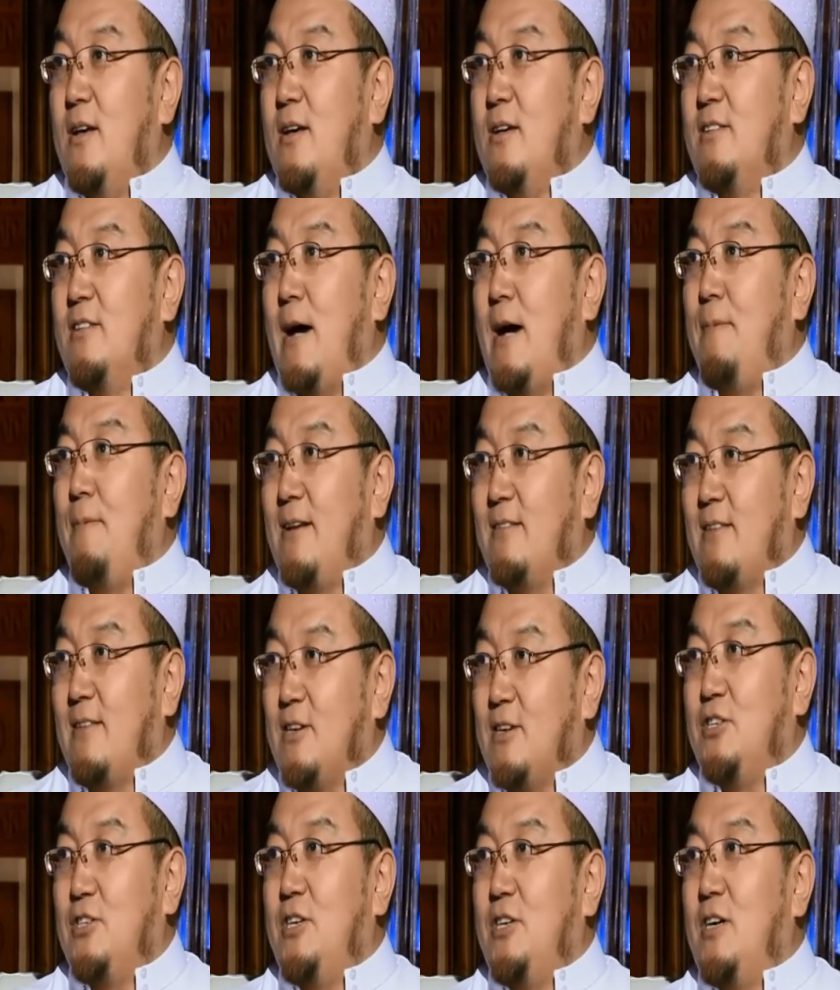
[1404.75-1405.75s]
哪怕他
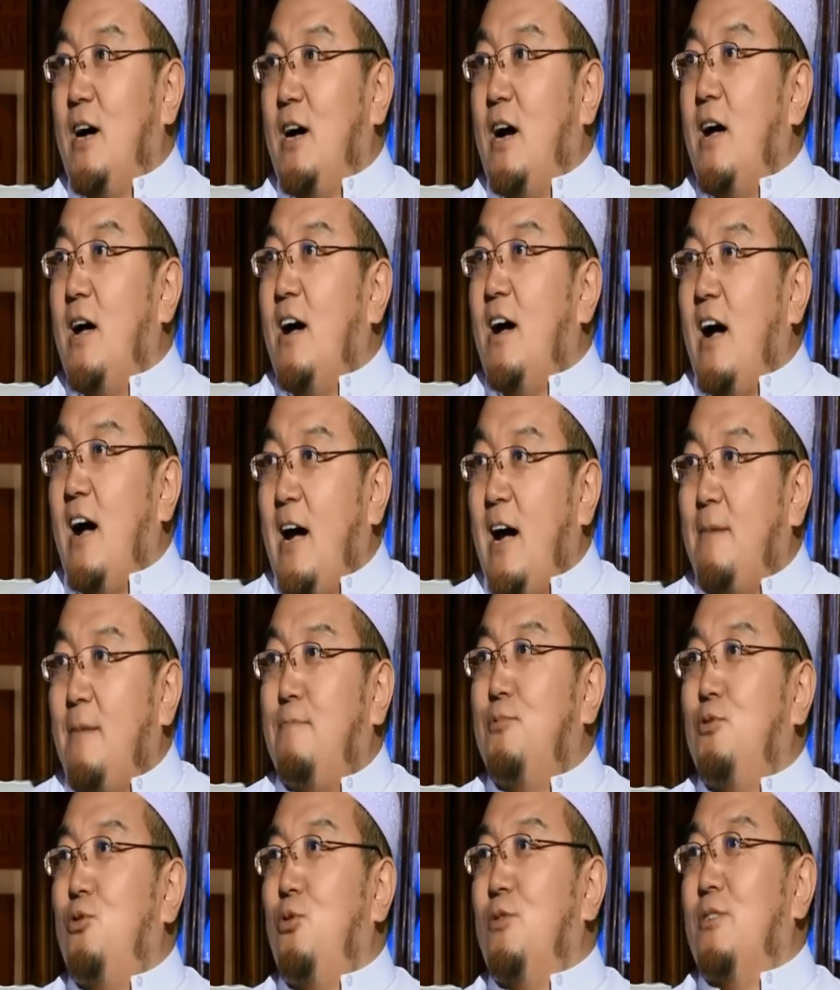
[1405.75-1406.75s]
是一个。”阿布
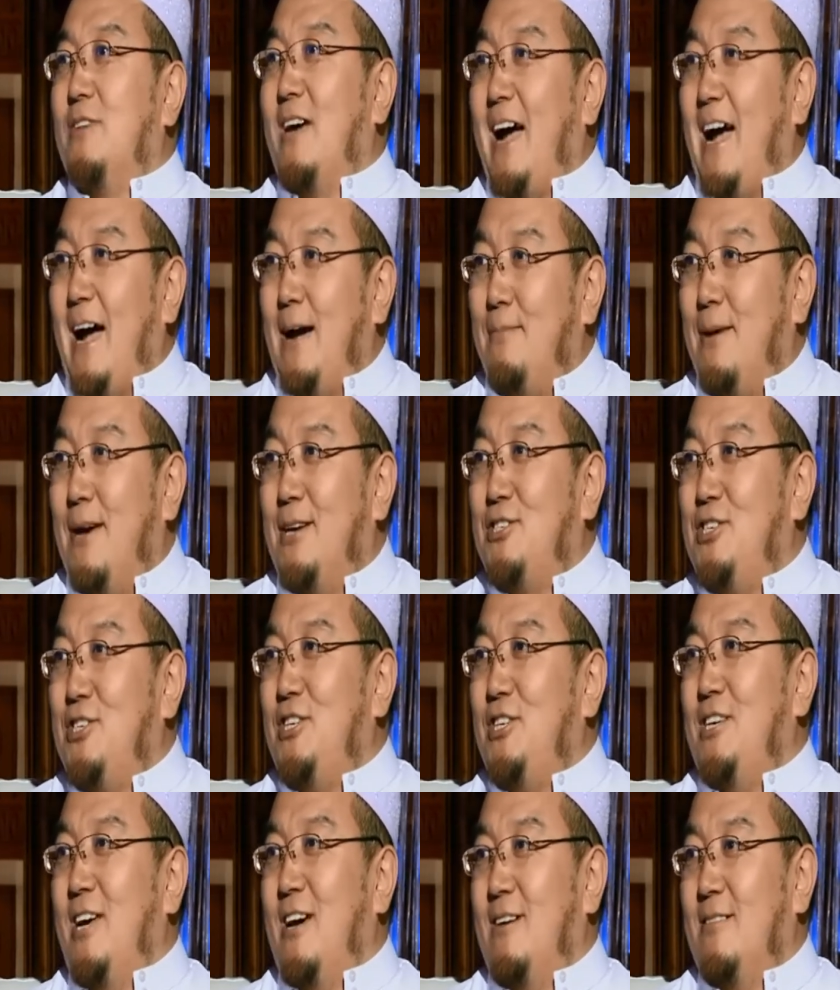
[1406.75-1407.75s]
都哈巴西
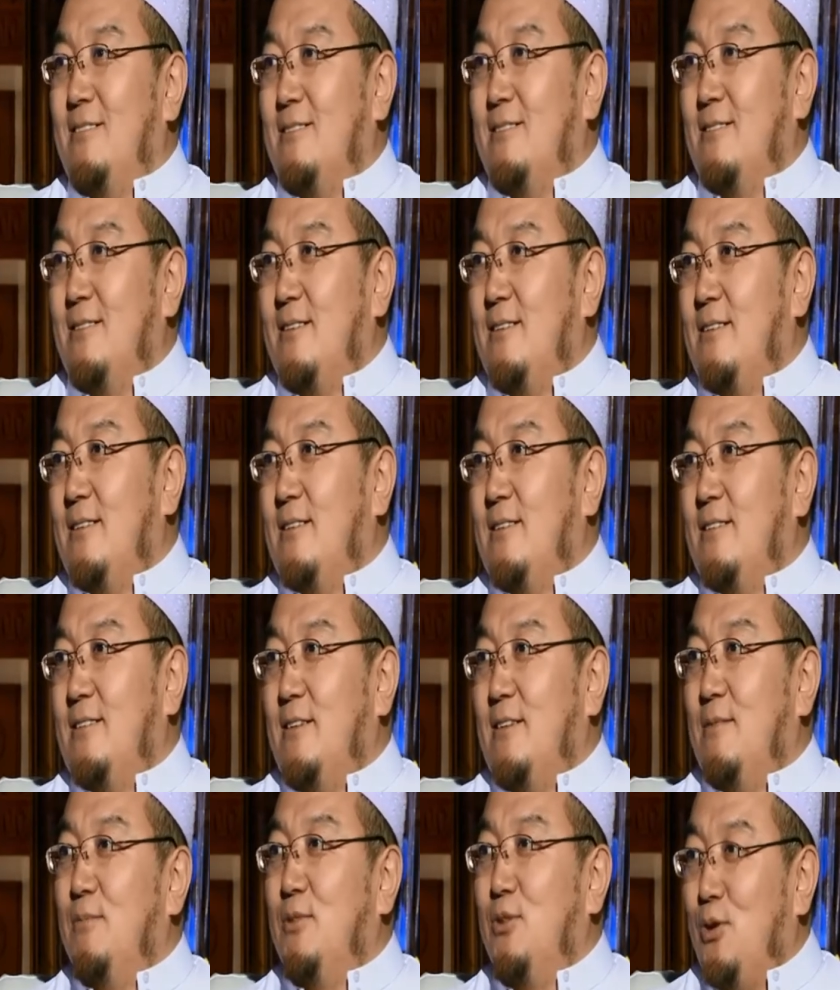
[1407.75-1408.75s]
耶，你
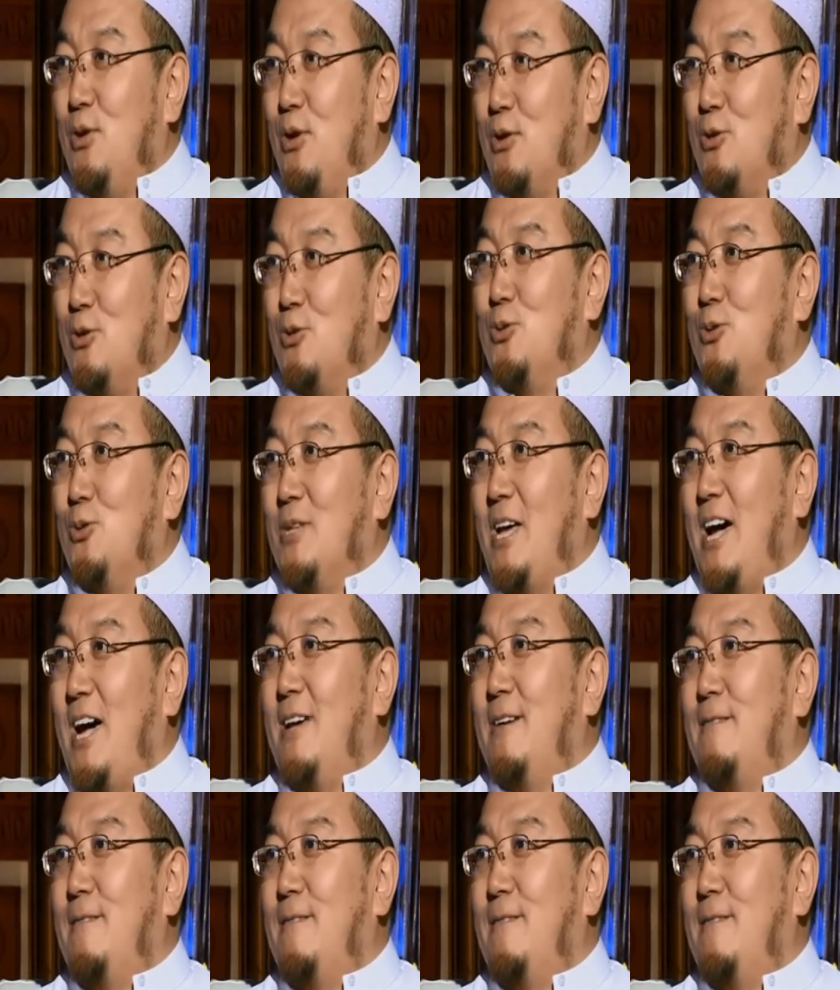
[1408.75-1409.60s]
们都要顺从他。